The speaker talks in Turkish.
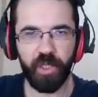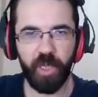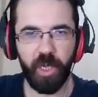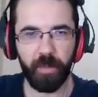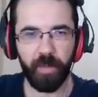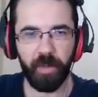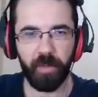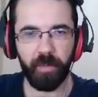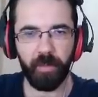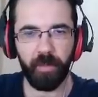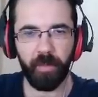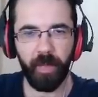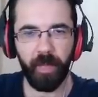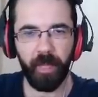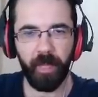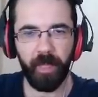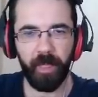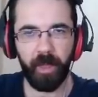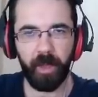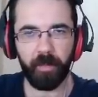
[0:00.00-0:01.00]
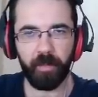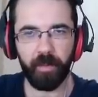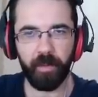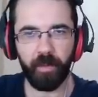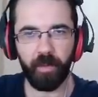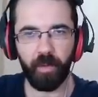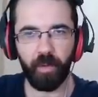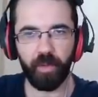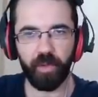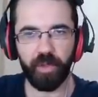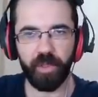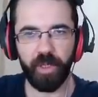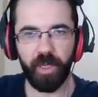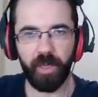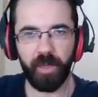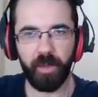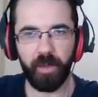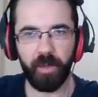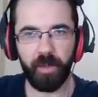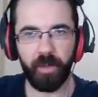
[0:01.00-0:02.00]
yapayım. Tamamdır.
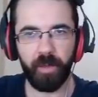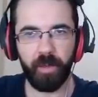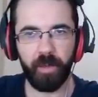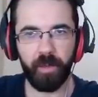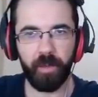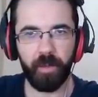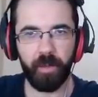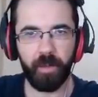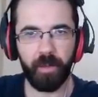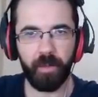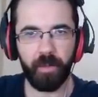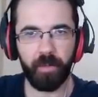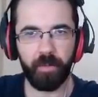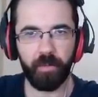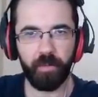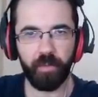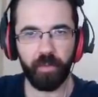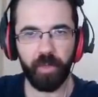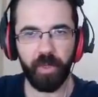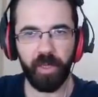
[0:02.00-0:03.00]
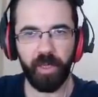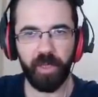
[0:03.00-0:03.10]
Oksijen. Buradan